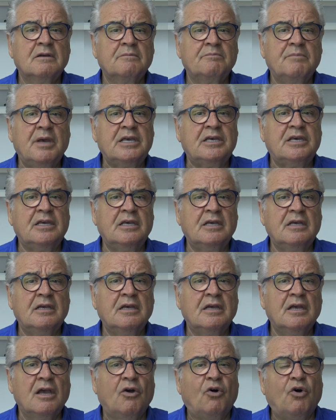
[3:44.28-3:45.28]
Peki
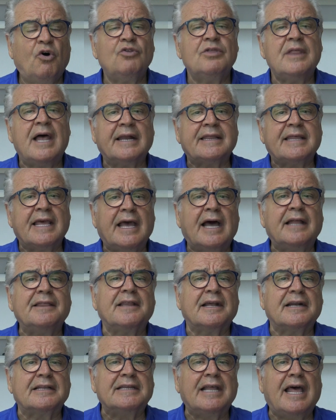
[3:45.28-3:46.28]
onlar da
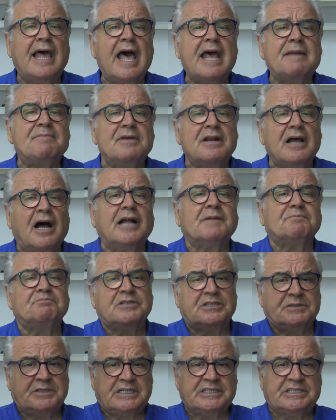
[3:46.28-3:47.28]
yanlarında her biri
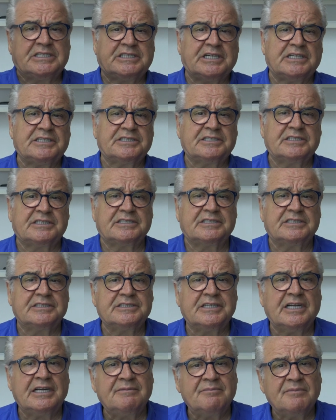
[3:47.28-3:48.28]
60 kişi
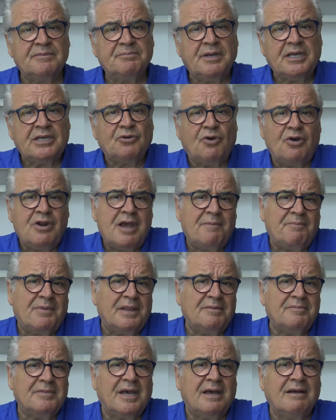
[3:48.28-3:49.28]
çalışsın canım. Peki öyle
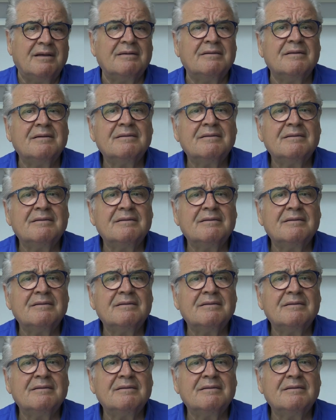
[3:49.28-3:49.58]
yapalım ya.